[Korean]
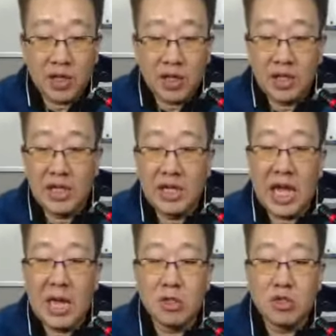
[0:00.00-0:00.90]
이
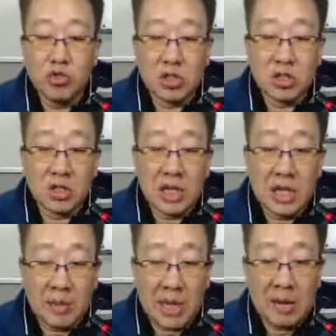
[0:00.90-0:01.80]
게임을 중국에서는
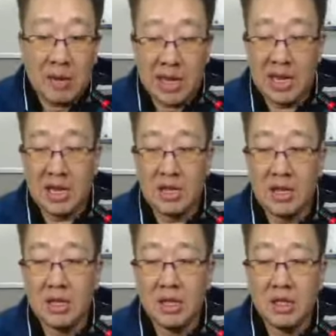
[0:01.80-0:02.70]
한대 매일매일.
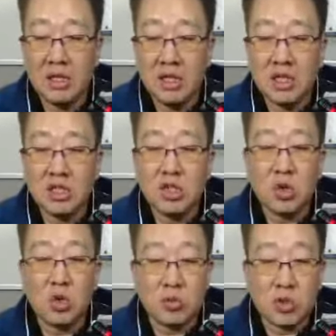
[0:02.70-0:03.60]
그
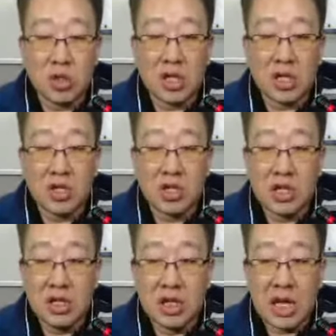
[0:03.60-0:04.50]
정도 엄청나게 인기
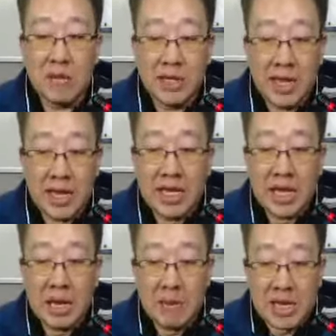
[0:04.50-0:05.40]
있는 게임인데, 이
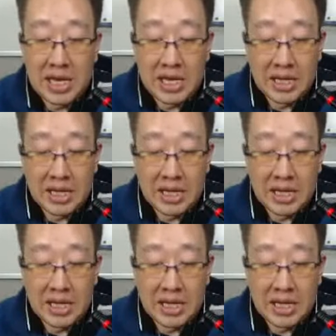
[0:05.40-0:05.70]
게임이